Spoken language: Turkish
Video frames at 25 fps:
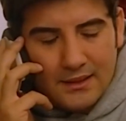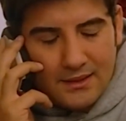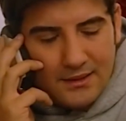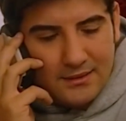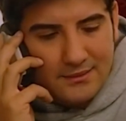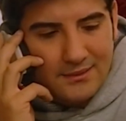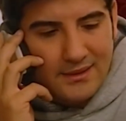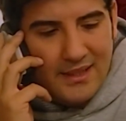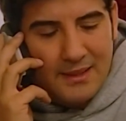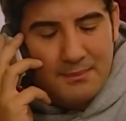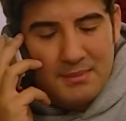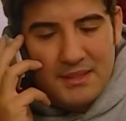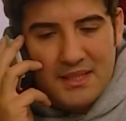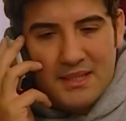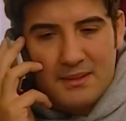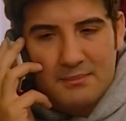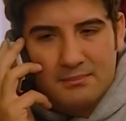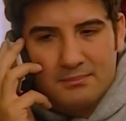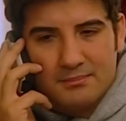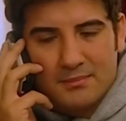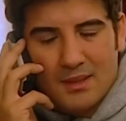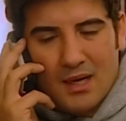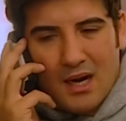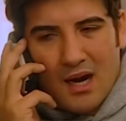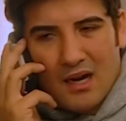Ya ne
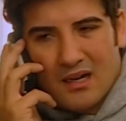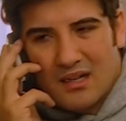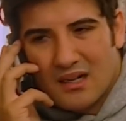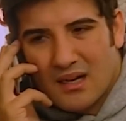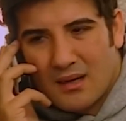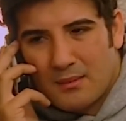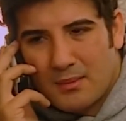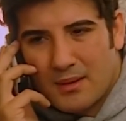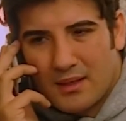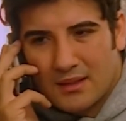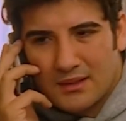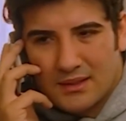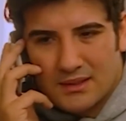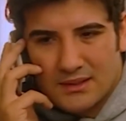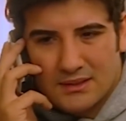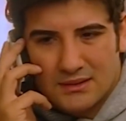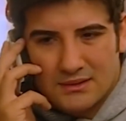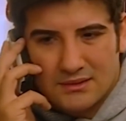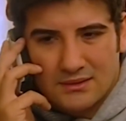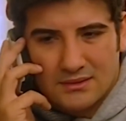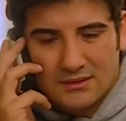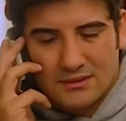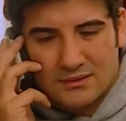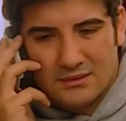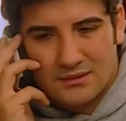bileyim
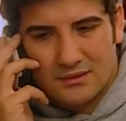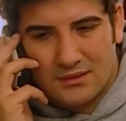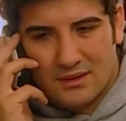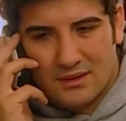akrabaların,